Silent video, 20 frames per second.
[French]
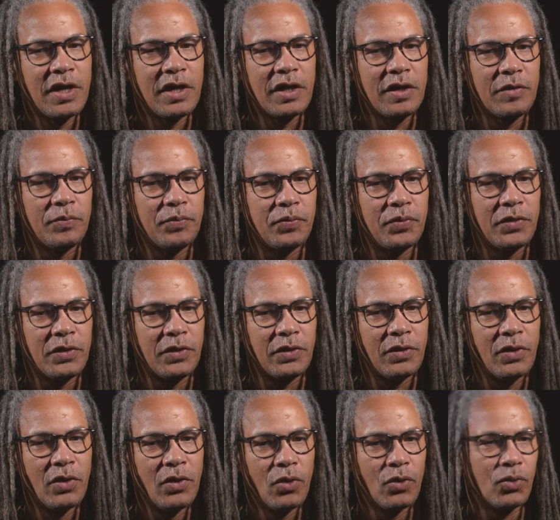Et puis, euh,
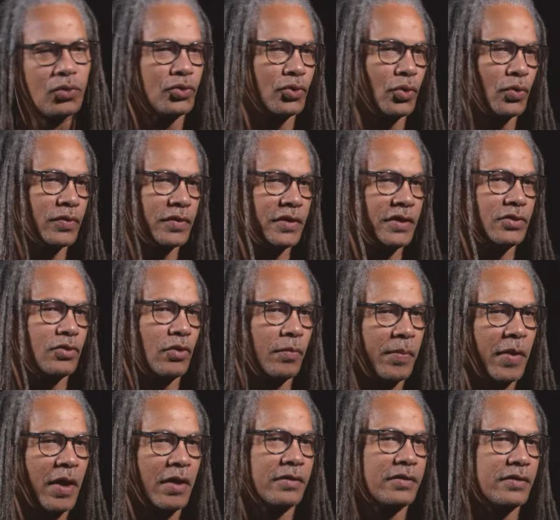on sort titre
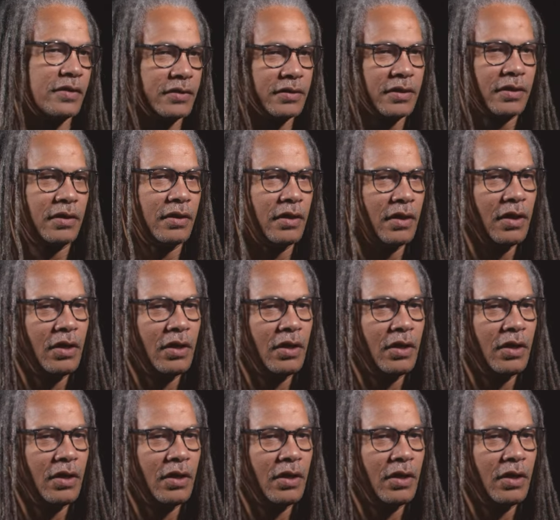par titre.